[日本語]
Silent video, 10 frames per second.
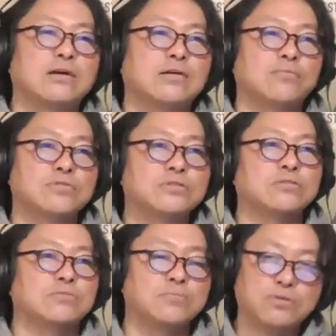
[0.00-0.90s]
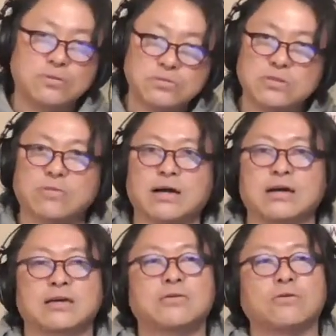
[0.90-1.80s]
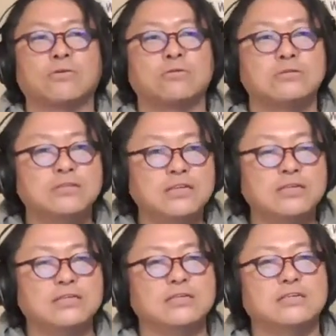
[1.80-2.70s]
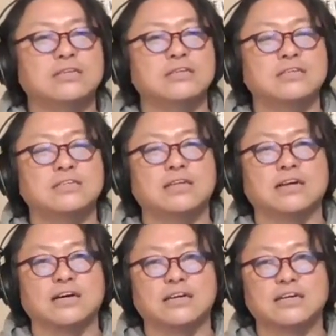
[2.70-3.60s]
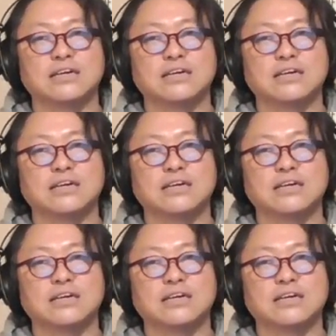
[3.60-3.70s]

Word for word: えもうちょっともうちょっと若い頃に聴いてた